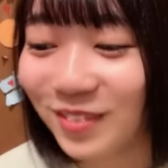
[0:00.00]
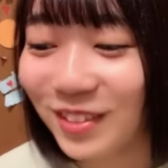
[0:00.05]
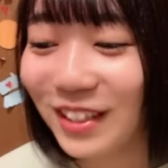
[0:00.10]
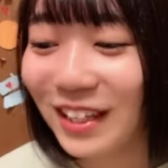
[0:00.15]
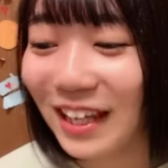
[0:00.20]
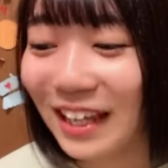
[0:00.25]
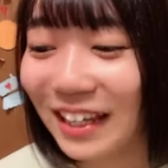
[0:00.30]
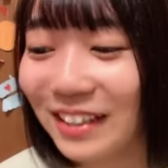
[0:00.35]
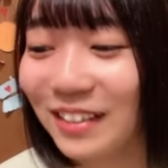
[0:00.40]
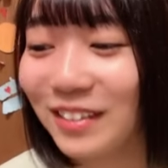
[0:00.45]

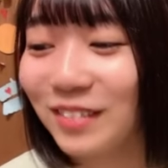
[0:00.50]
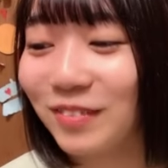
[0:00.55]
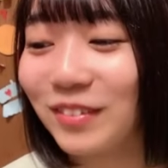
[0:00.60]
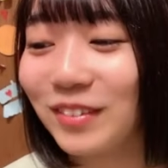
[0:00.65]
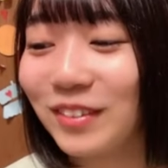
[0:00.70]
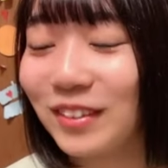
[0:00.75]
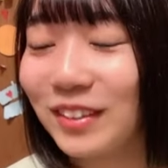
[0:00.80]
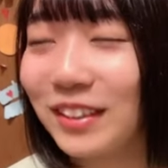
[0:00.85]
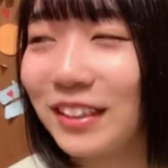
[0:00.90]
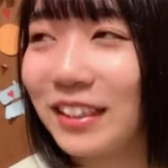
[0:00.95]
で2
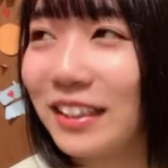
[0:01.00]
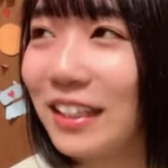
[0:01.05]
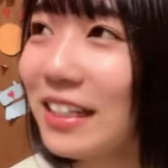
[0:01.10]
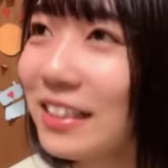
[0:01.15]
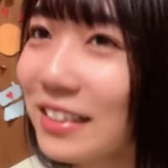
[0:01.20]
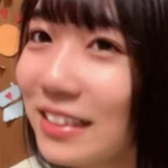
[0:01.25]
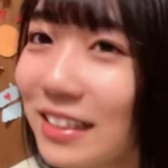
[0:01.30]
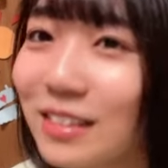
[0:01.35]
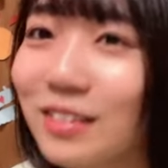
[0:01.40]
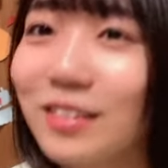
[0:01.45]
年
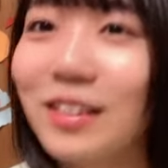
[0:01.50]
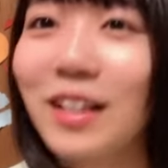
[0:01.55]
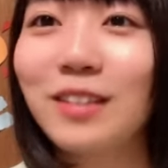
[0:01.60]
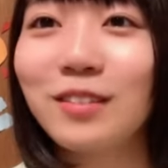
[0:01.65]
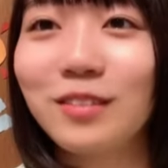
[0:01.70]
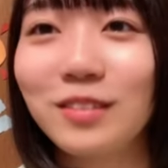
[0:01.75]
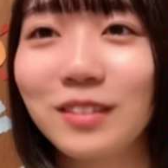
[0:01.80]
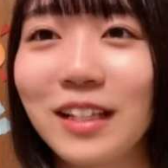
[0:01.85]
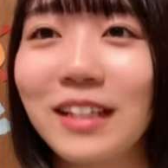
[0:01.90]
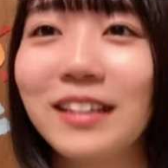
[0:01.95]
生くらい
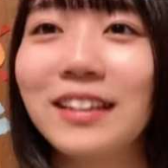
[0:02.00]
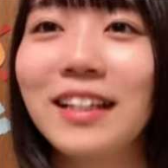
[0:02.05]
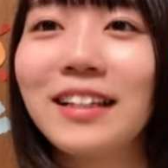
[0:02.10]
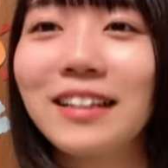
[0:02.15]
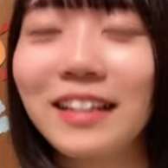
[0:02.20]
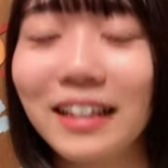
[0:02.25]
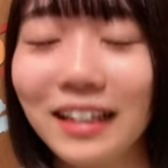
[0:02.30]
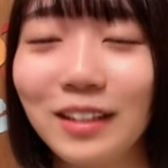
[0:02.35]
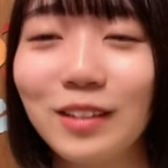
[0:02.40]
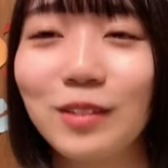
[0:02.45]
の子だった
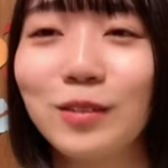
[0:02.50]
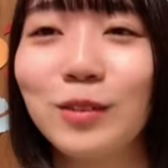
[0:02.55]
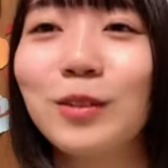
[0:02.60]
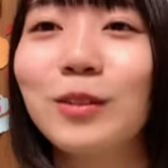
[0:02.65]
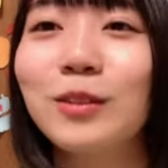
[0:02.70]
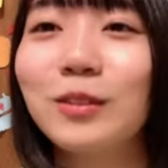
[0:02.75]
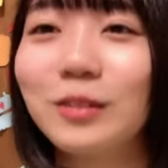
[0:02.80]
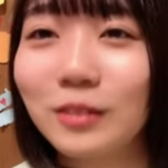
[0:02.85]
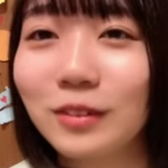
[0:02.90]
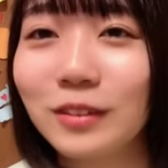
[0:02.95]
んだけど
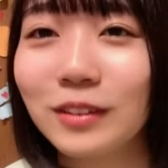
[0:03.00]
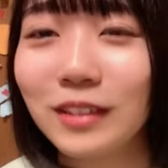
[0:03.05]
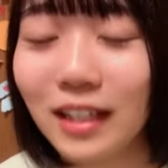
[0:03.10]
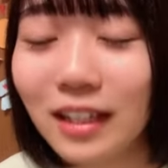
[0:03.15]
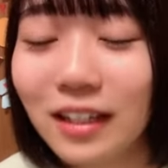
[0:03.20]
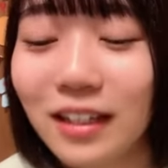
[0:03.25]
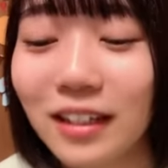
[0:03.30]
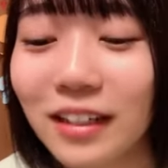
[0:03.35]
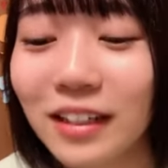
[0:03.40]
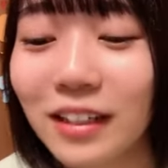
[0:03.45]
男の子
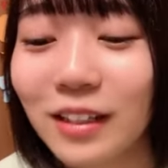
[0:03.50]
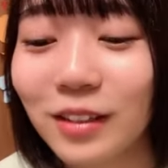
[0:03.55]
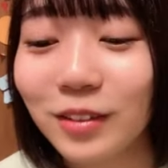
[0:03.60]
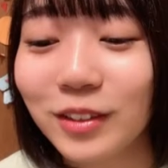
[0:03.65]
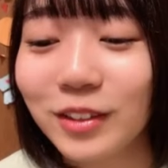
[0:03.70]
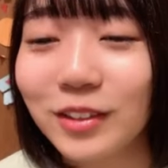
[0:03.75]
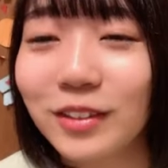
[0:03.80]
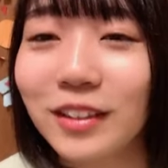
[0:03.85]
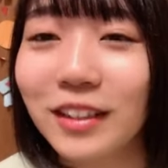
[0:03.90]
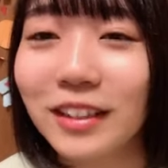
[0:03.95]
で
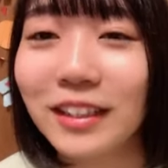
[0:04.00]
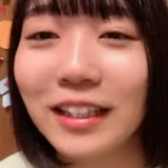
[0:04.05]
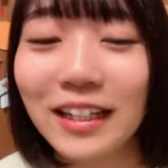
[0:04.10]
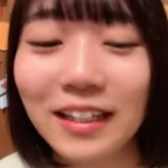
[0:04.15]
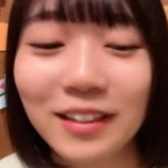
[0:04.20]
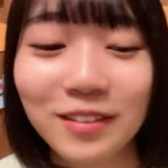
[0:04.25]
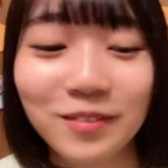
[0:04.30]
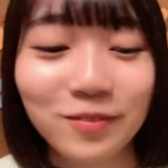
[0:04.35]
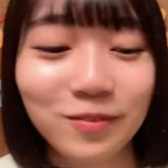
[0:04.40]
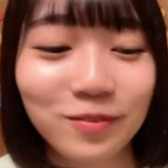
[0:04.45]
一緒に出
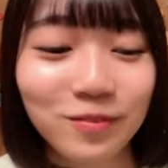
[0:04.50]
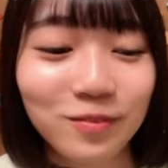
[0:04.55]
て「